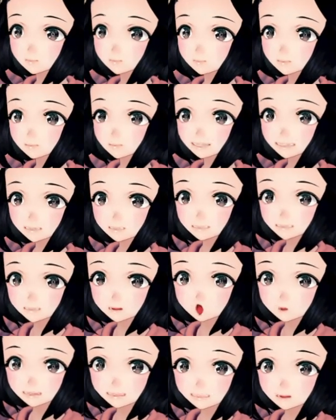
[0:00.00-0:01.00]
Hai preso quella
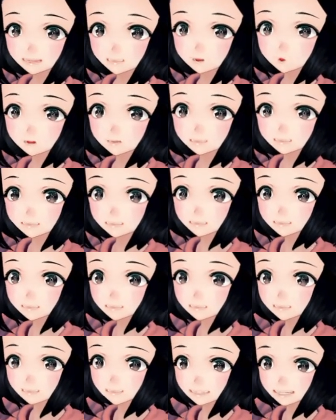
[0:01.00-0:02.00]
spada maledetta di
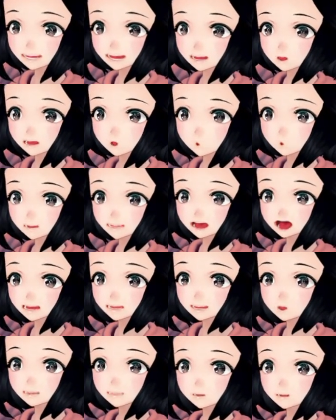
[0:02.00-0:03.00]
rigida della fabbrica La
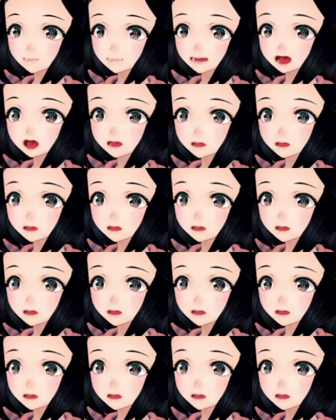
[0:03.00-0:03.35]
Svelta.